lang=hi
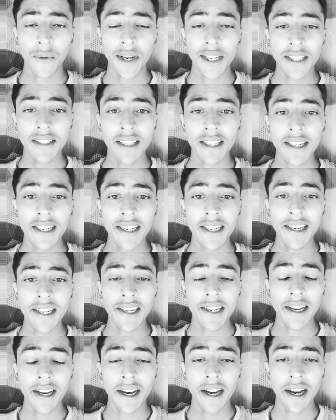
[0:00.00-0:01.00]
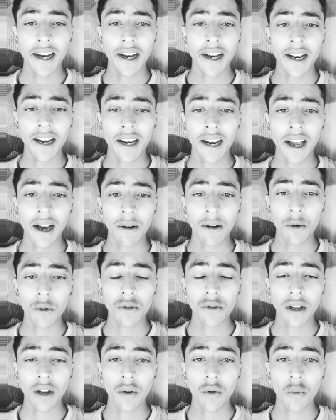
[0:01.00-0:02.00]
वैसे ही
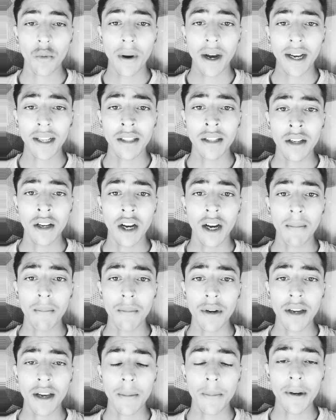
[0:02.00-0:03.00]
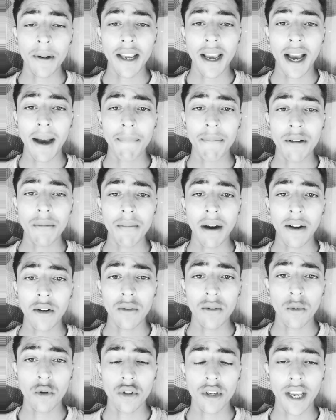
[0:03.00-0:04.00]
लाखों सालों बाद हमें अपने आप ही
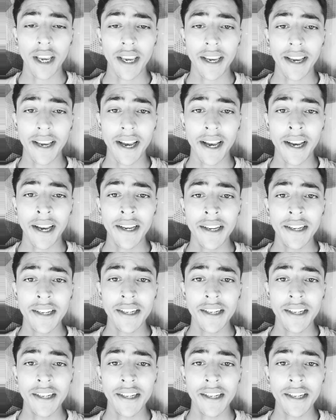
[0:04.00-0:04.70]
मालूम हो जाएगा